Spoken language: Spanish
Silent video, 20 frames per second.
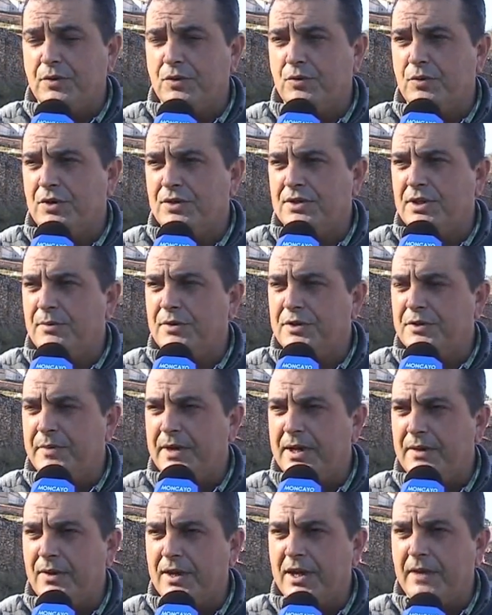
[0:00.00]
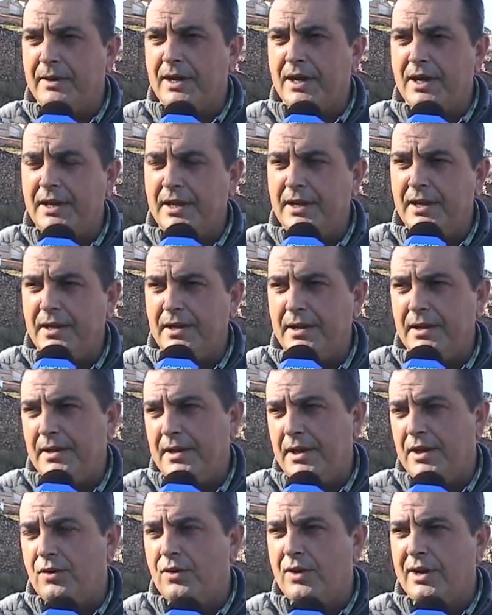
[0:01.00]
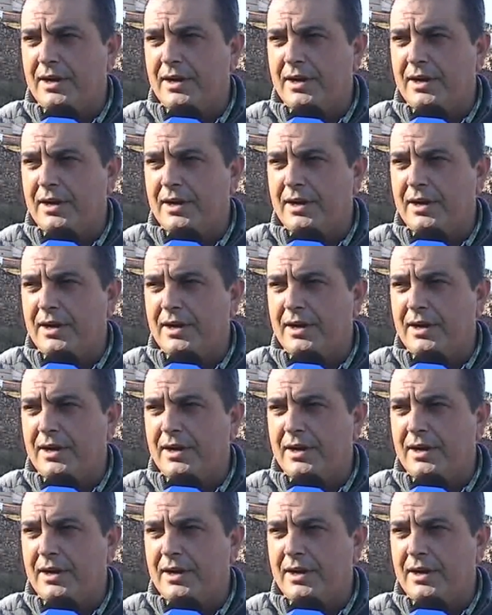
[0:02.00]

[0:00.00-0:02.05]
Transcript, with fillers: pues bueno, estamos esperando a que vengan y, y no lo